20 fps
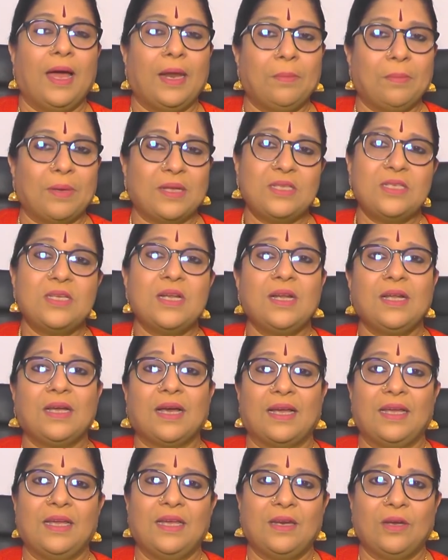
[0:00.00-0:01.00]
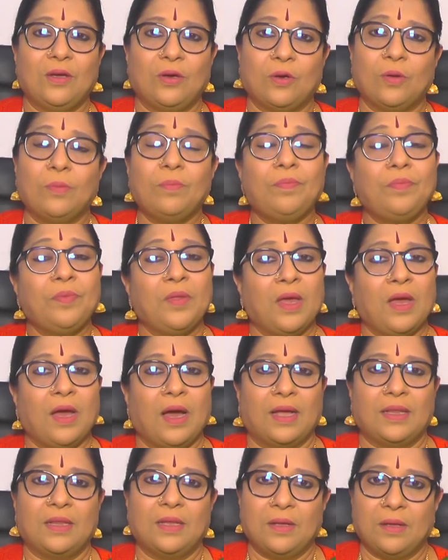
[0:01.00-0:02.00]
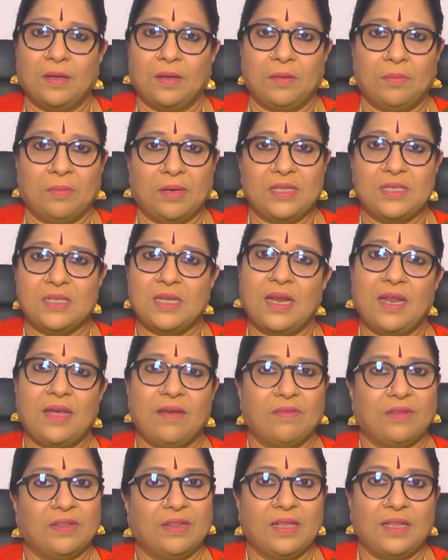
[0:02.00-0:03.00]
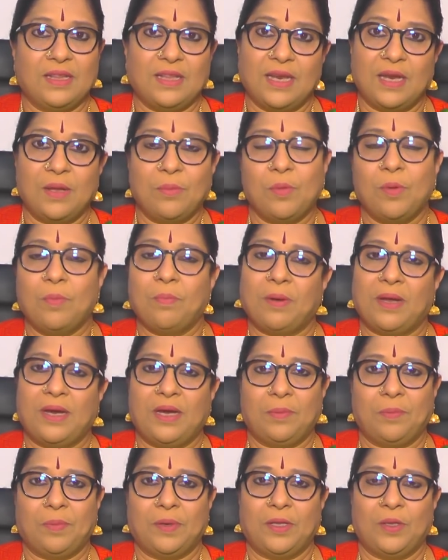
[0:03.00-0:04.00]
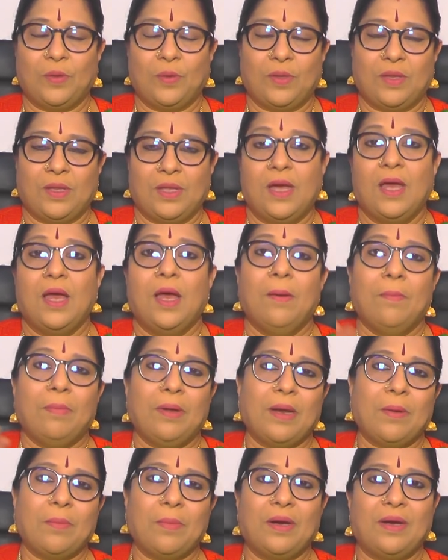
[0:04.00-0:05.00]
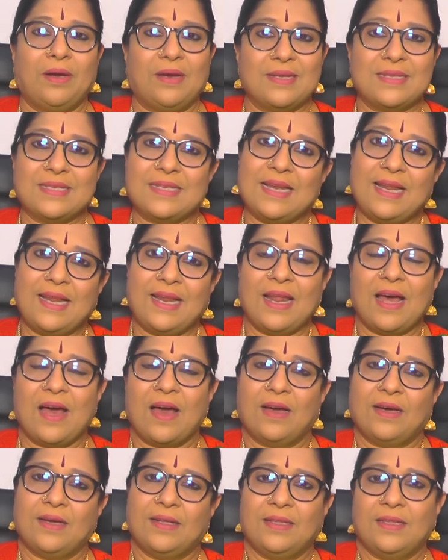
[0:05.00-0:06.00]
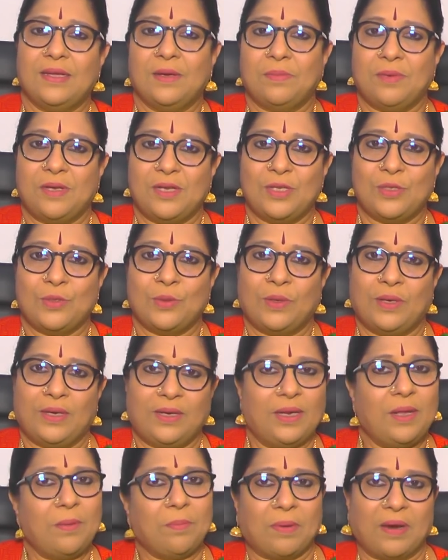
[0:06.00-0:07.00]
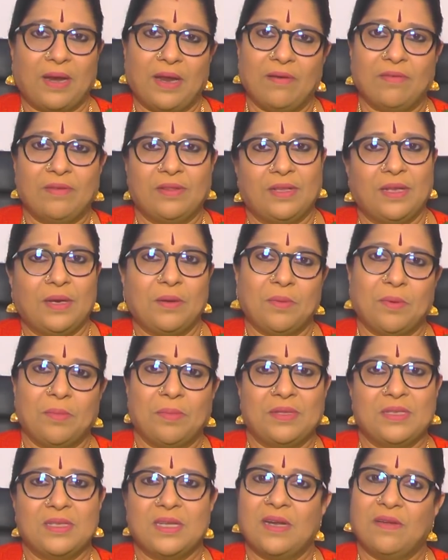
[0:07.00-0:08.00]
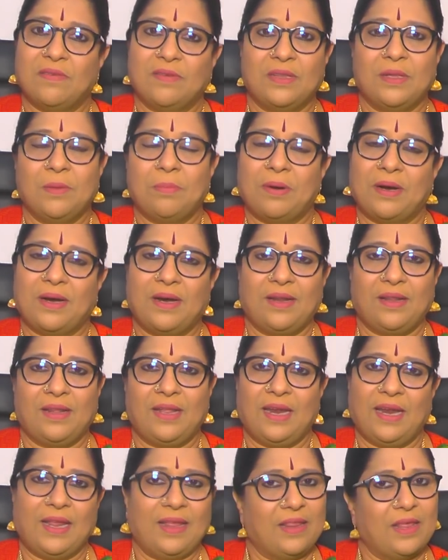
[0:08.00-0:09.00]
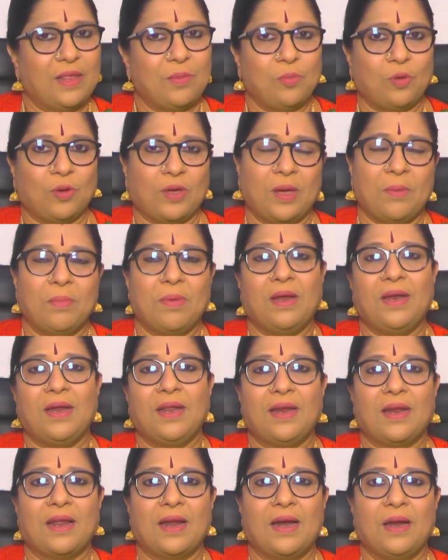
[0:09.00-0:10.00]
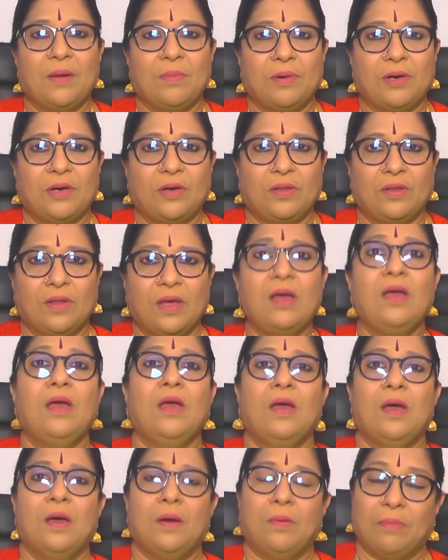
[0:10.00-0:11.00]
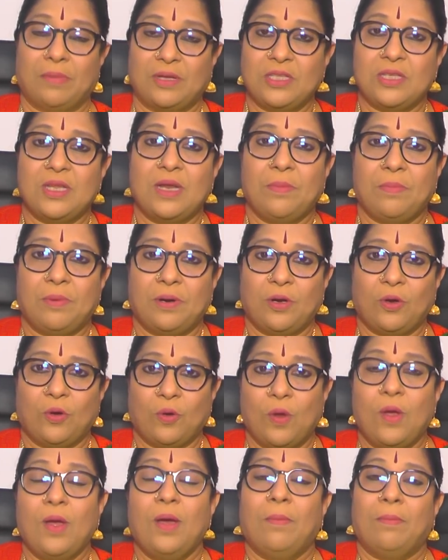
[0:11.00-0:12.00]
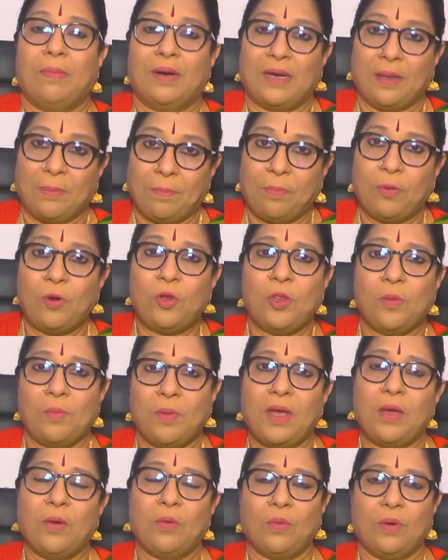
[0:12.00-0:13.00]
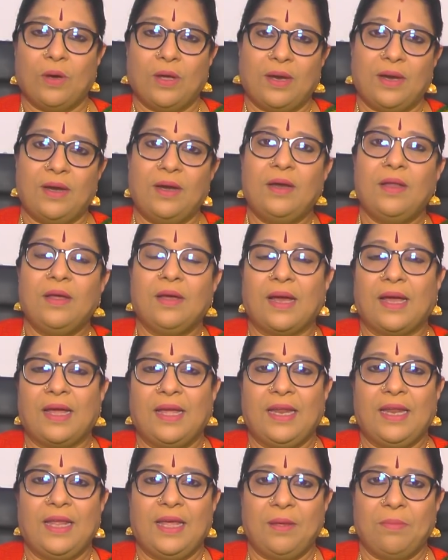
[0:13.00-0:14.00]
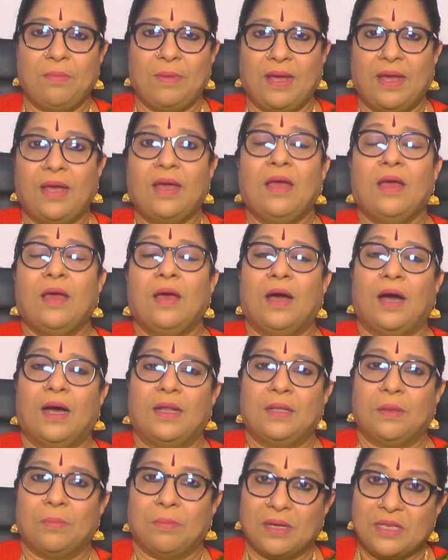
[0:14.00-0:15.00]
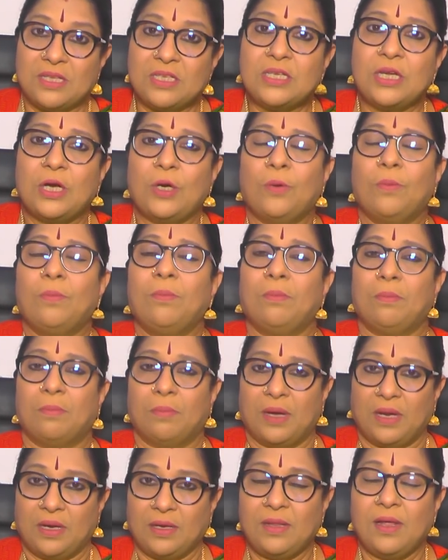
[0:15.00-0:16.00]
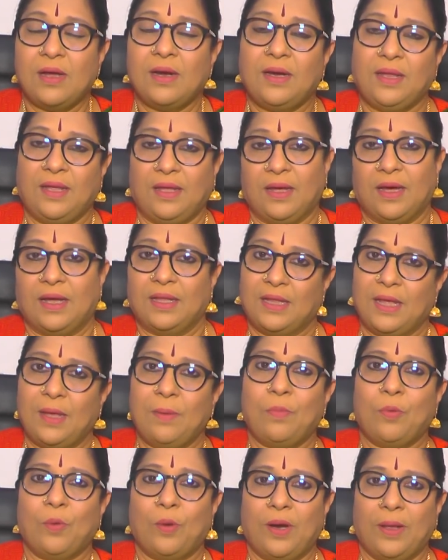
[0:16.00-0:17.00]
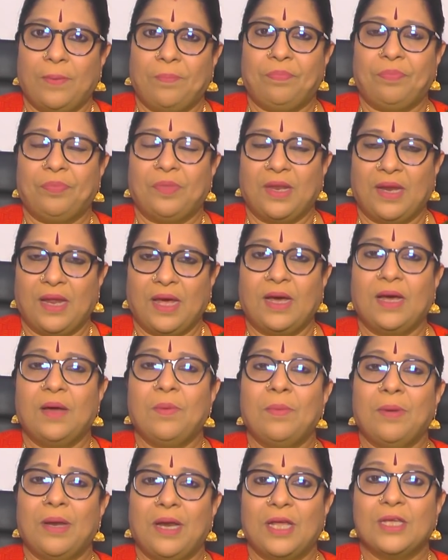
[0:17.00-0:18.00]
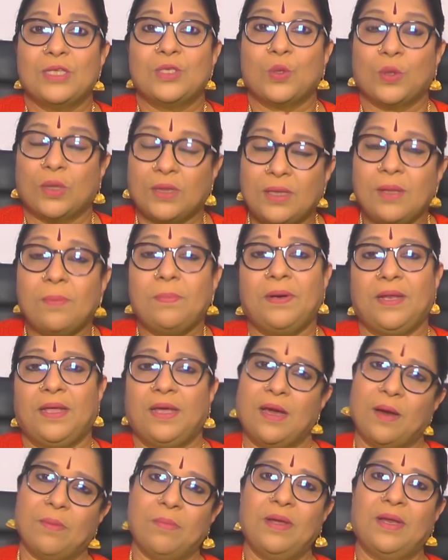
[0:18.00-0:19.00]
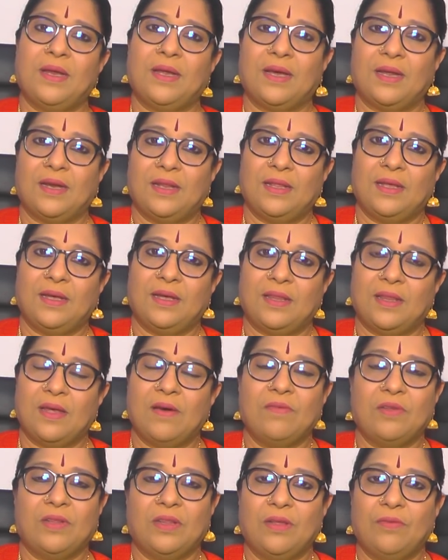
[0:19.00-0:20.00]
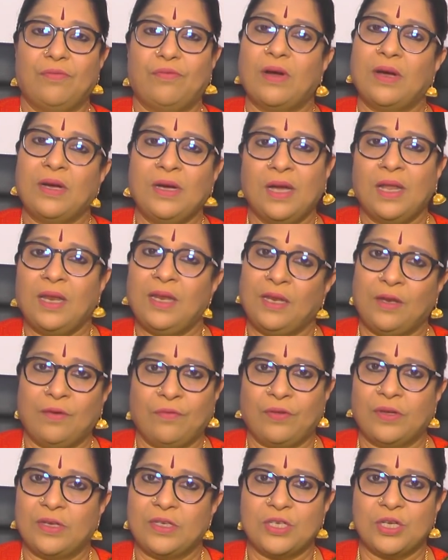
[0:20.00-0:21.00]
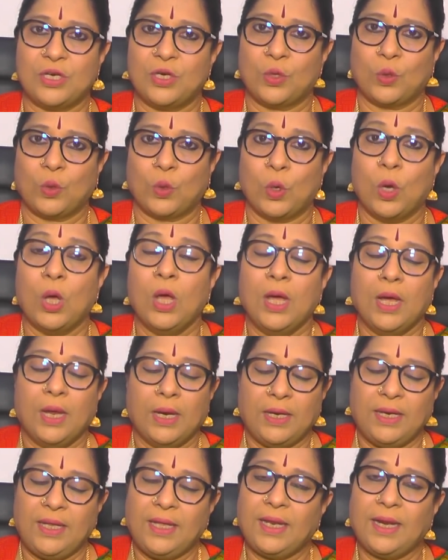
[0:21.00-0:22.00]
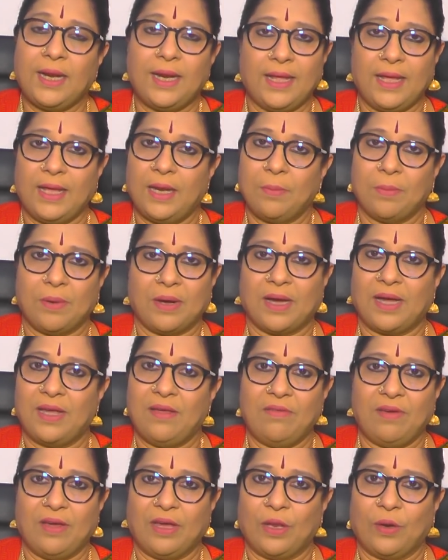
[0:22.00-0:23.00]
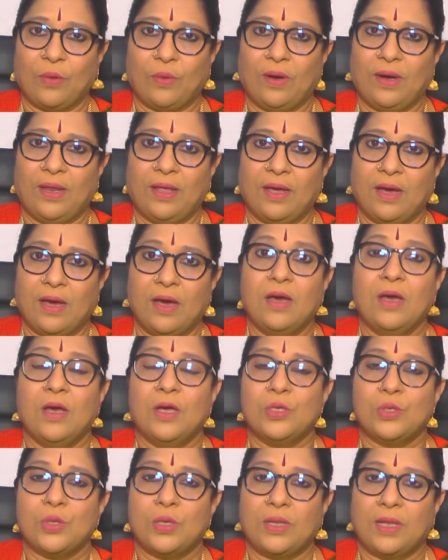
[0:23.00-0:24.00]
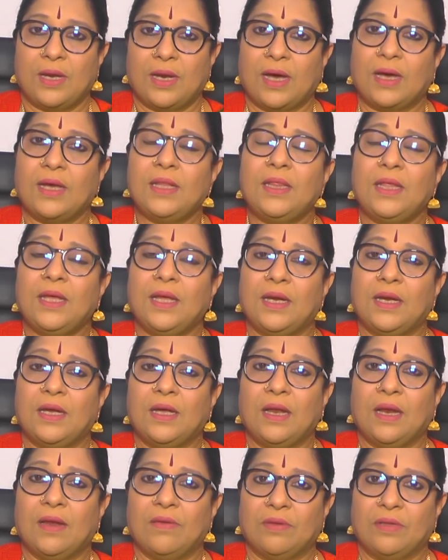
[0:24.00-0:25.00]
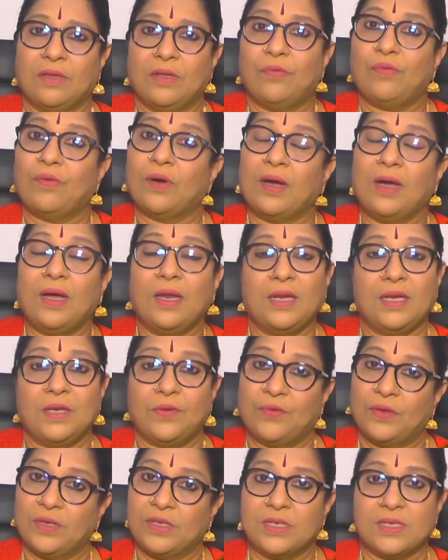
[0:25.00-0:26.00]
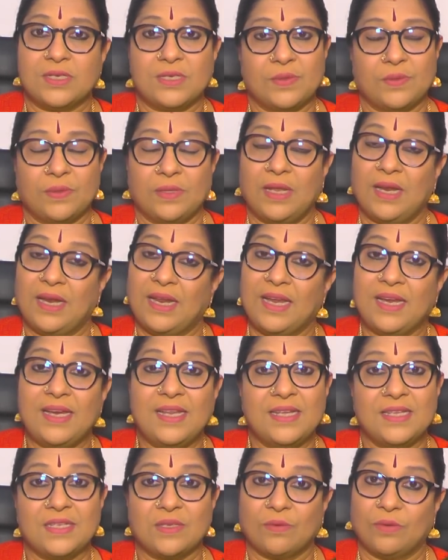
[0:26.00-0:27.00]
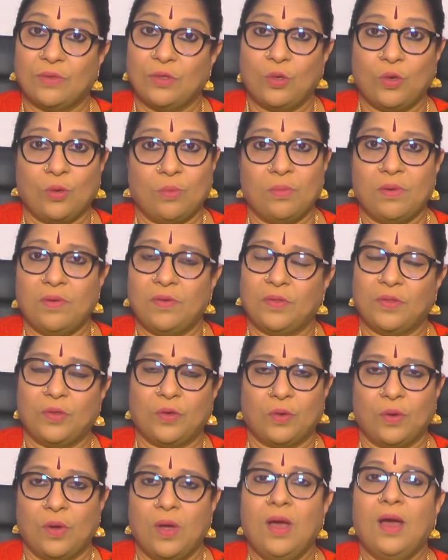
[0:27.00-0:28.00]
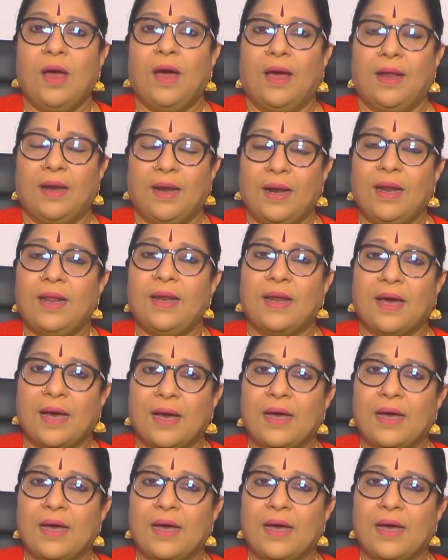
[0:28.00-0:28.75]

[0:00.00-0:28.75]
அண்ட் மஞ்சள் கயிறுக்கும் அந்த மஞ்சளை வந்து தினமும் பயன்படுத்துவது இப்போ நம்ம ட்ரெஸ்லாம் ஆகுது அப்படின்னு சொல்லிட்டு இப்போல்லாம் வந்து நம்ம மஞ்சளை வந்து பண்ணுறதே இல்லை ஏதாவது முக்கியமான நாள் நாளில் மட்டும்தான் மஞ்சளை பண்ணுறோம் பட் எப்பொழுதுமே உங்கள் ரெண்டு கையிலையுமே அந்த மஞ்சளும் மருதாணி அதே போல் இந்த நகம் எல்லாம் சொத்தை பிடிக்காமல் இருக்கிறதுக்கு தான் வந்து ஃபங்கல் இன்ஃபெக்ஷன் இருக்கும் நீர்லேயே நம்ம கை வைக்கிறோம் இல்லையா ஸோ இந்த நகத்துக்கு இடுக்கில் வந்து ஃபங்கல் இன்ஃபெக்ஷன்ஸ் வந்து லேடிஸ்க்கு வந்து ரொம்ப வந்துடும் அதனால்